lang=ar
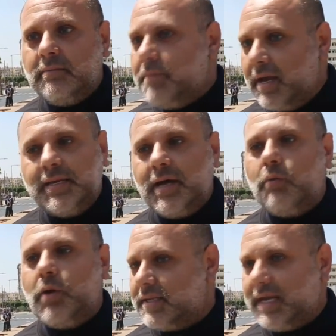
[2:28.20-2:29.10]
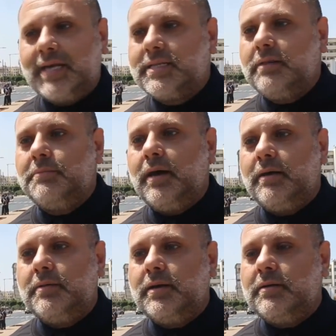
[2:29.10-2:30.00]
بين واضحه
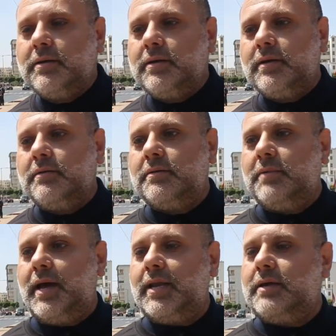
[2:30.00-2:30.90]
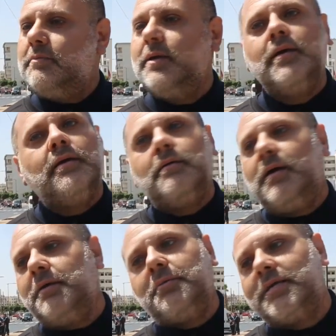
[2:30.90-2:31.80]
المعالم
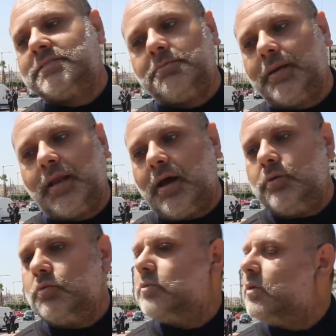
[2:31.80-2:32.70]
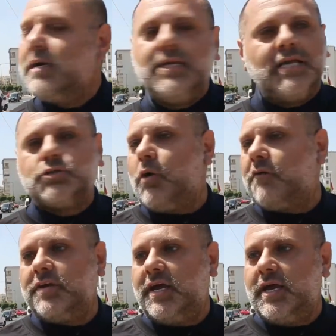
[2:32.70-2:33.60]
احنا بغينا تطبيق القانون هذه علاش
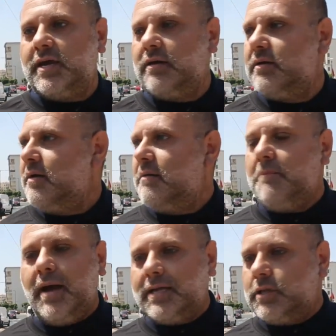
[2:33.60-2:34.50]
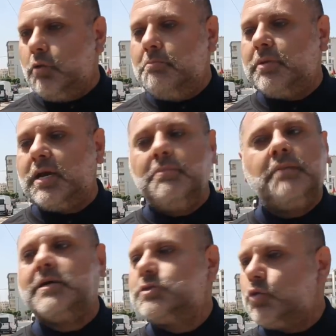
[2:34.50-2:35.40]
واقفين حنايا مع هذه الام كما
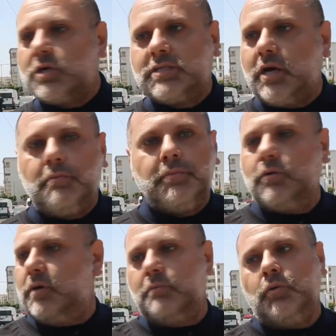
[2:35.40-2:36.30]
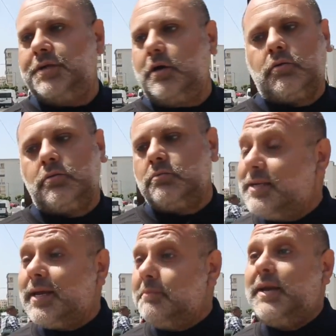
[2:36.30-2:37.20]
يمكن تكون غدا امي ولا ام واحده
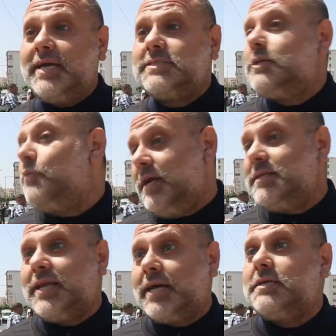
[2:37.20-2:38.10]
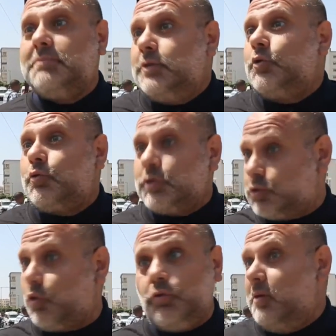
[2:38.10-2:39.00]
هذه راه من الحاجات الوحيدين اللي غادي يبينوا لك واش
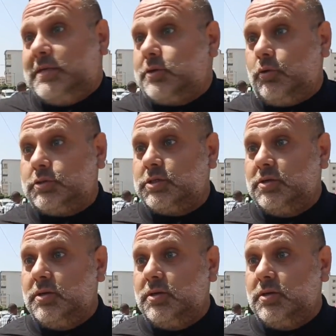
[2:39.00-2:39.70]
تدخل ولا ما تدخلش